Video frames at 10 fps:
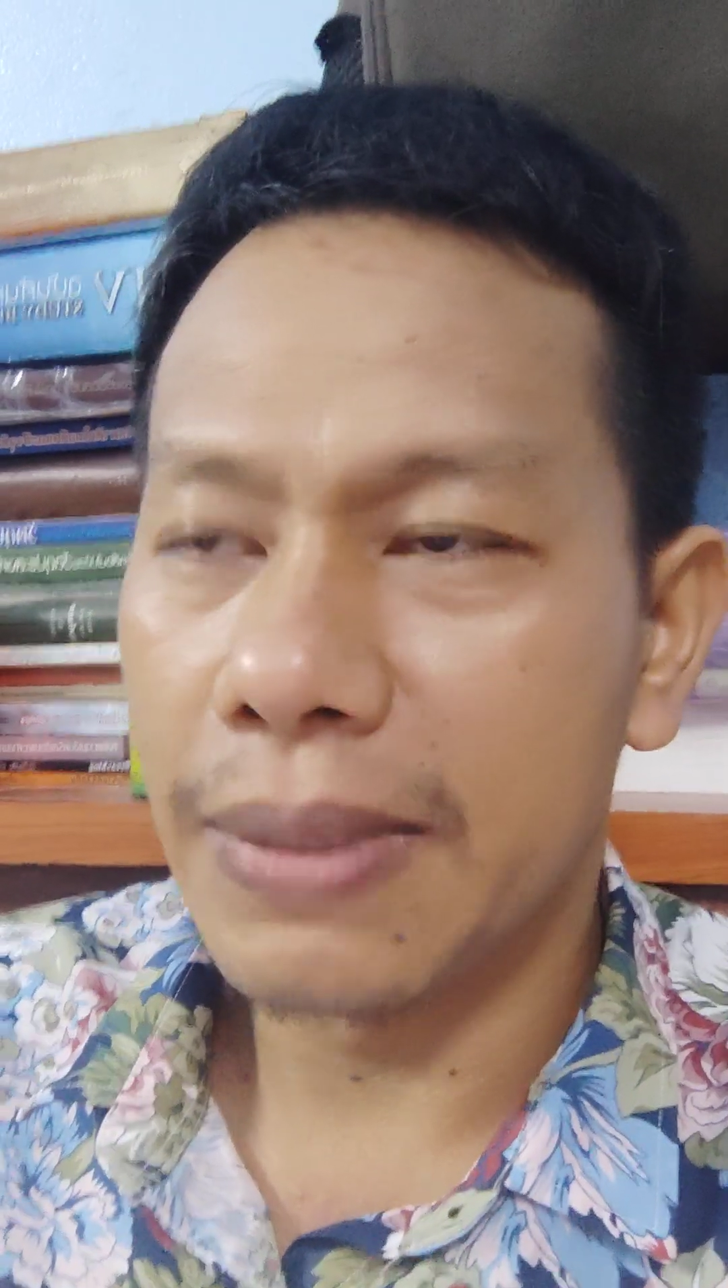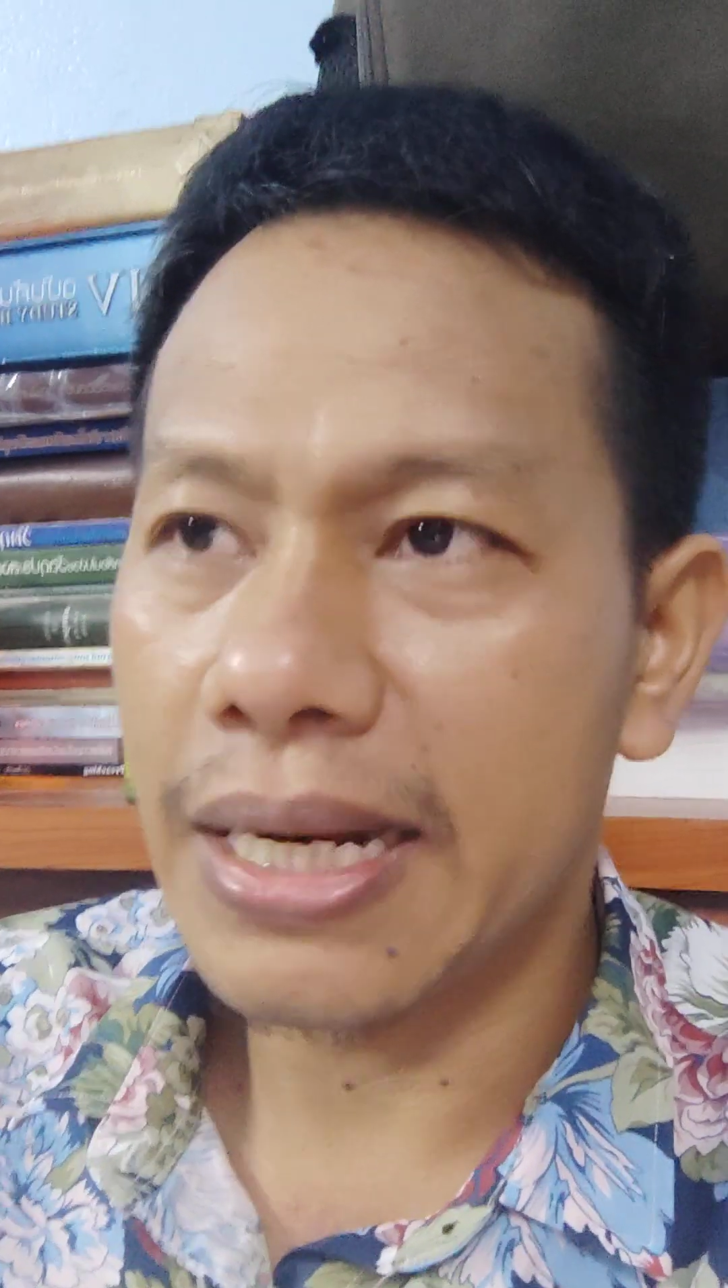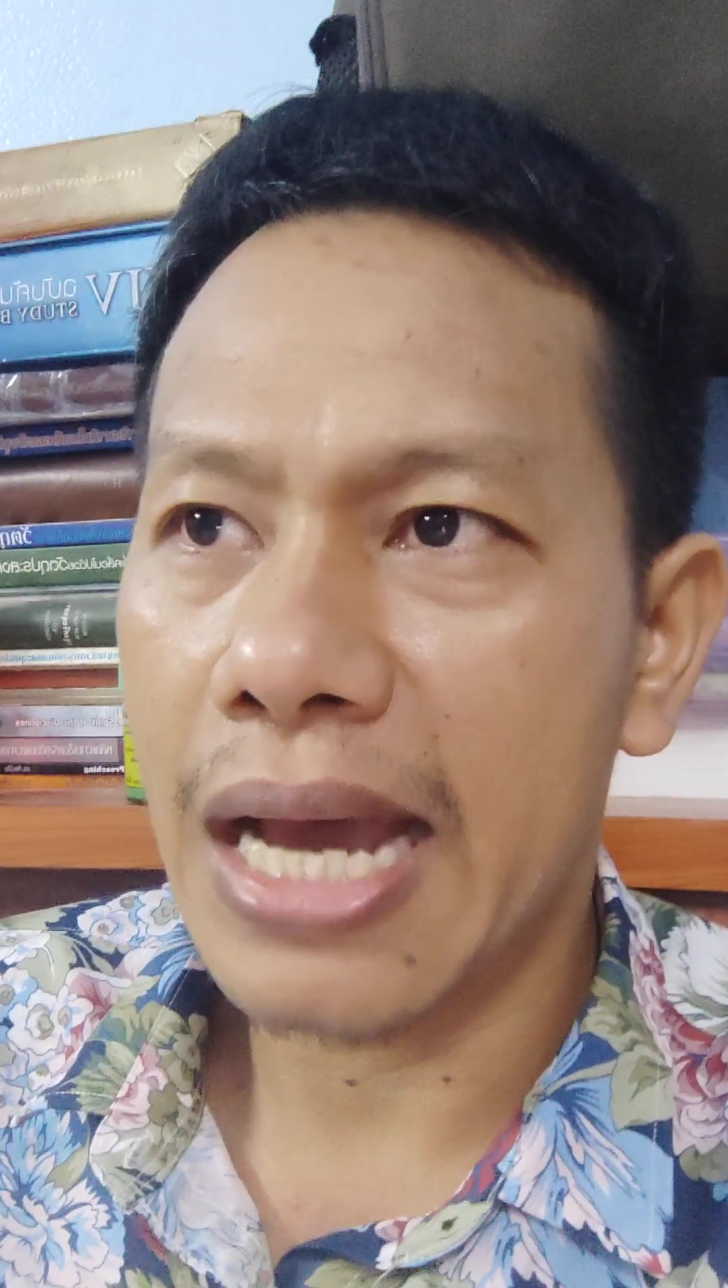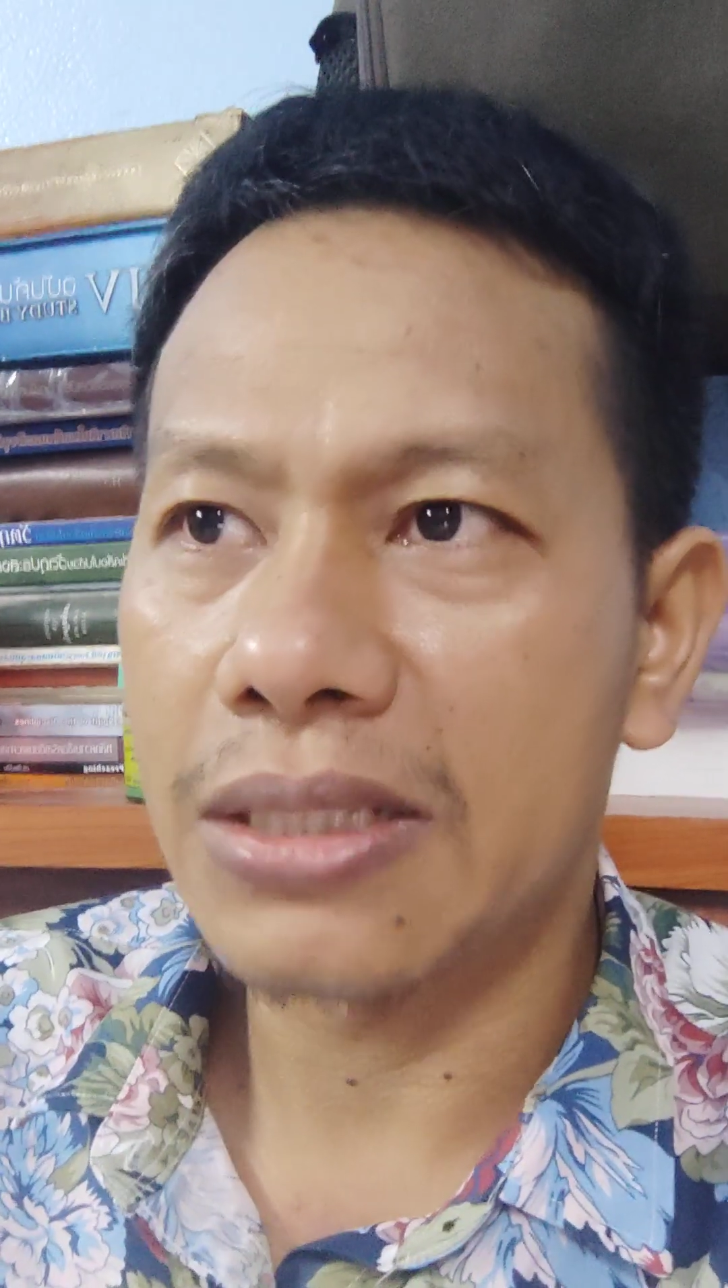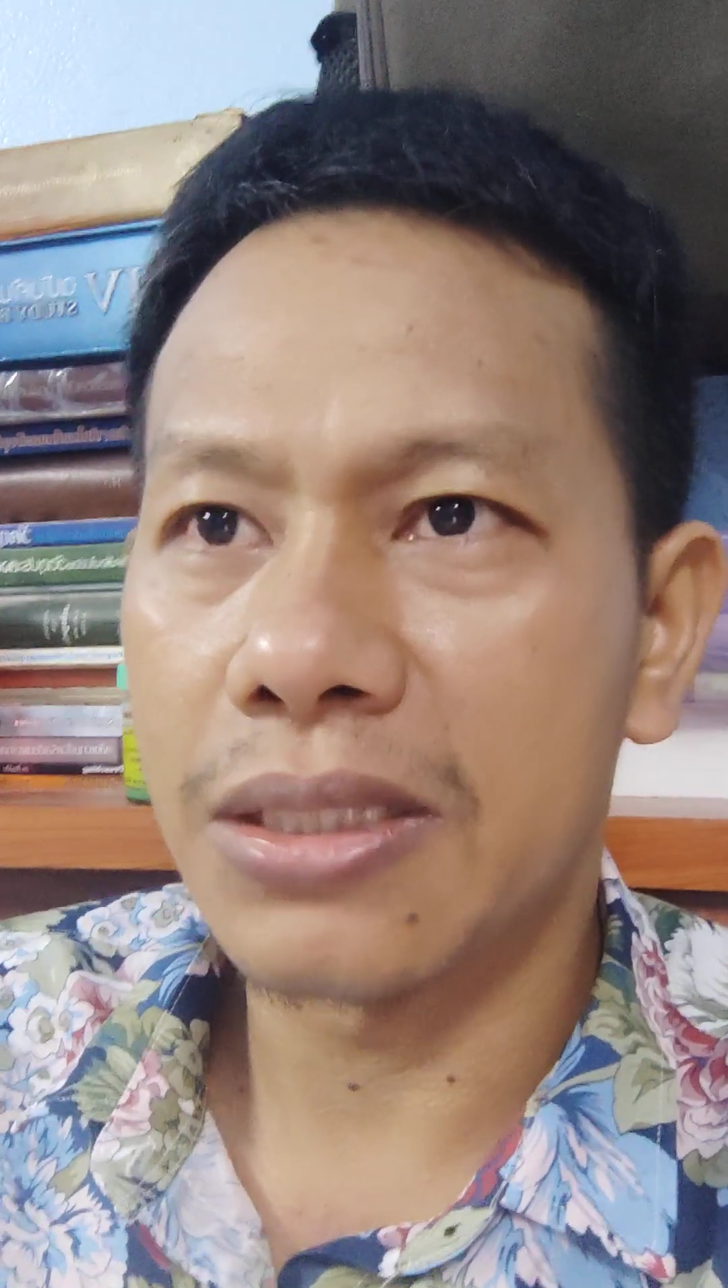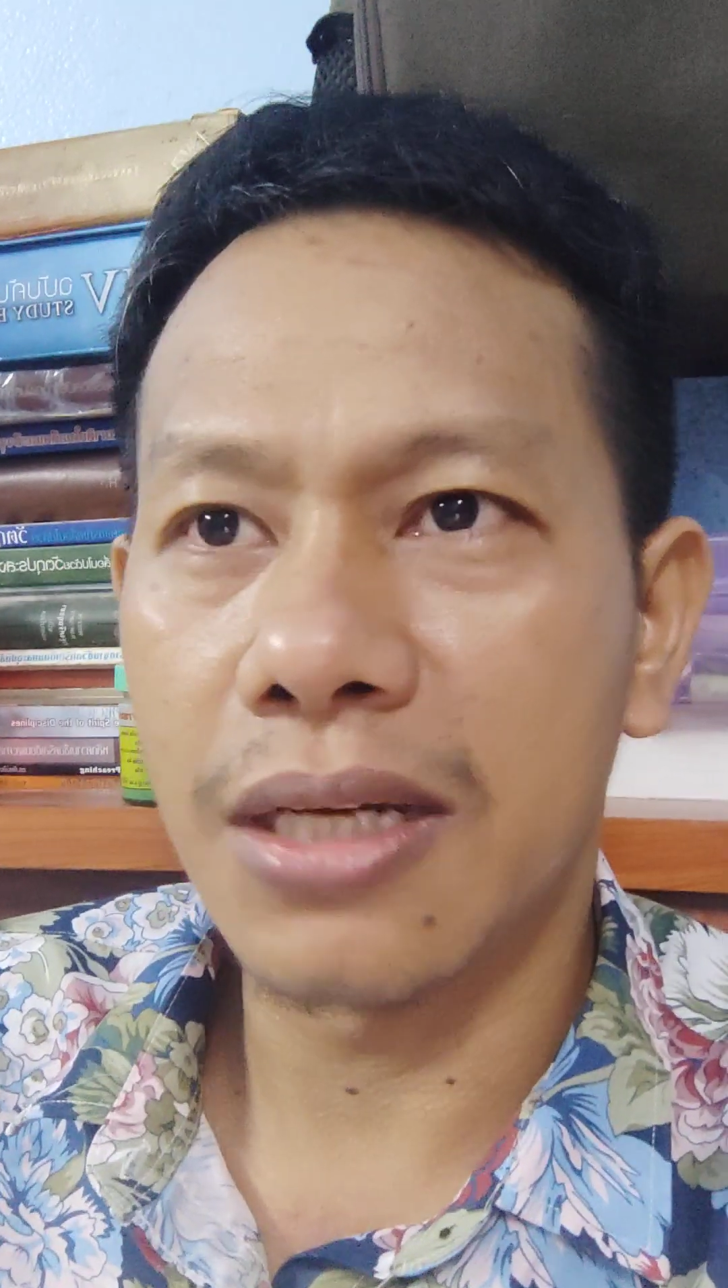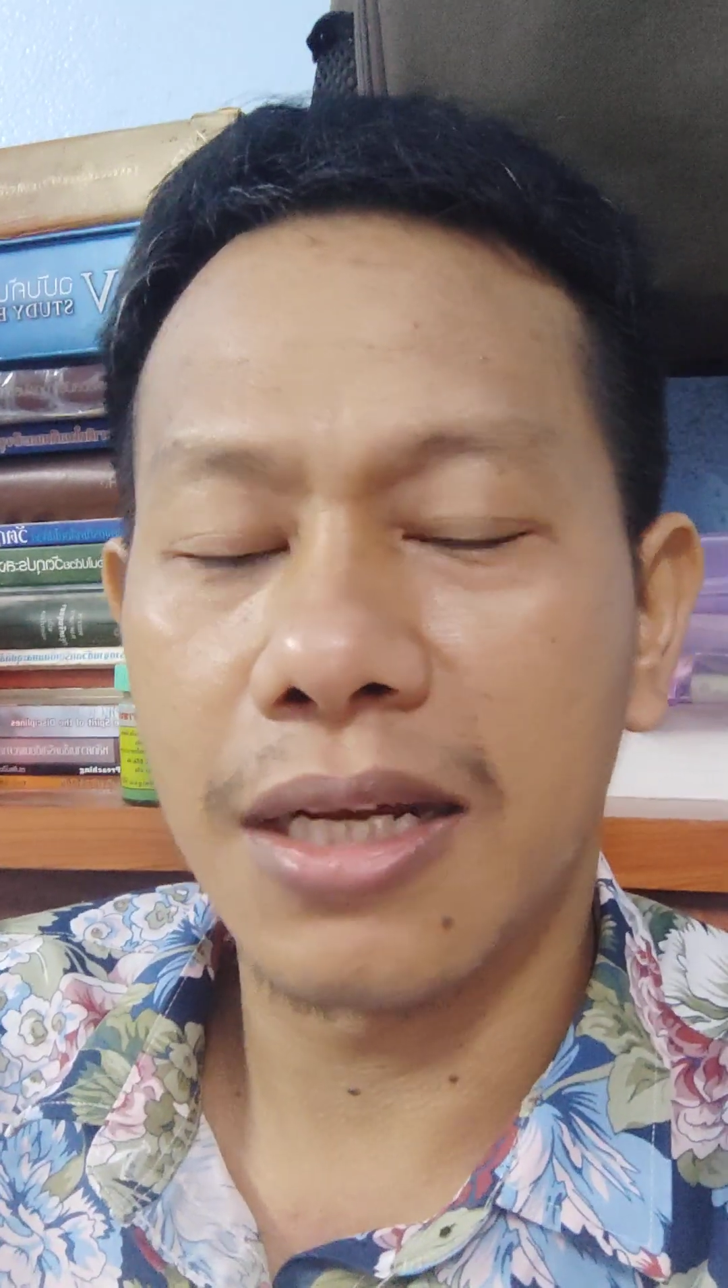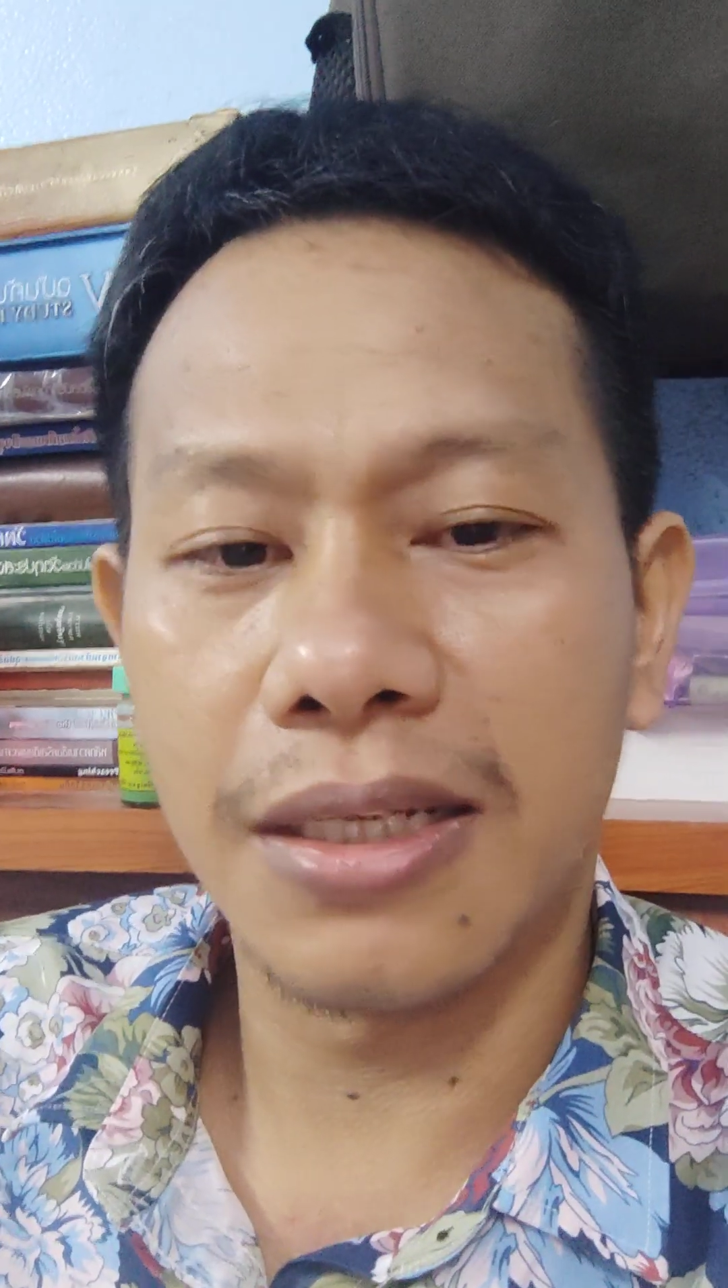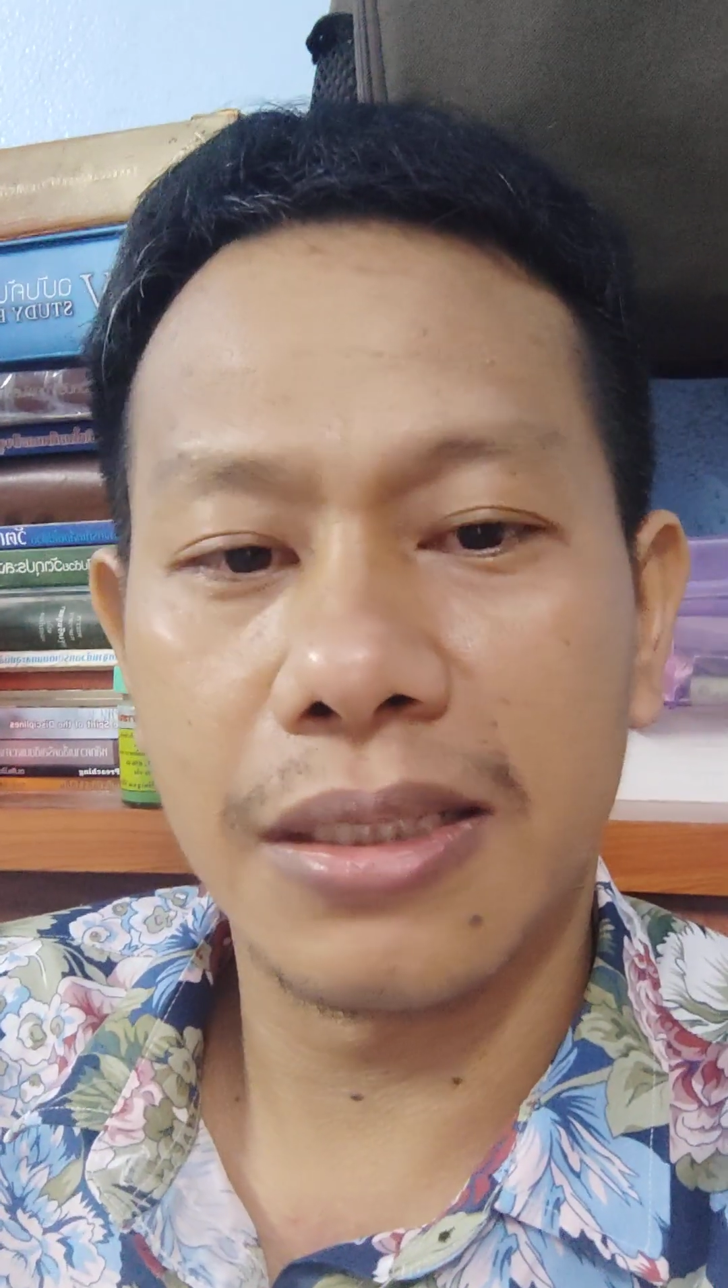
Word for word: ไม่น่าเชื่อ